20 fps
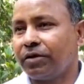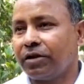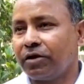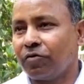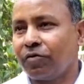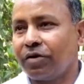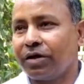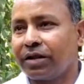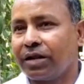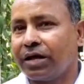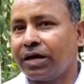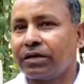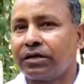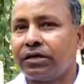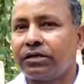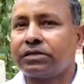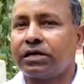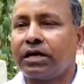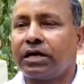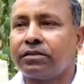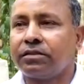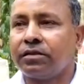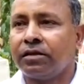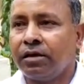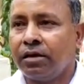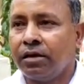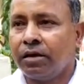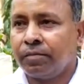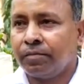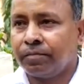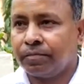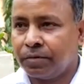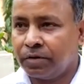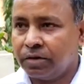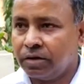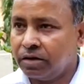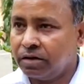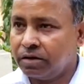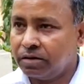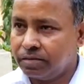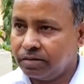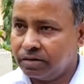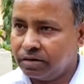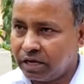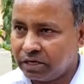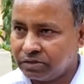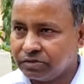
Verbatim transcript: तो मेरे को लग रहा है कि शायद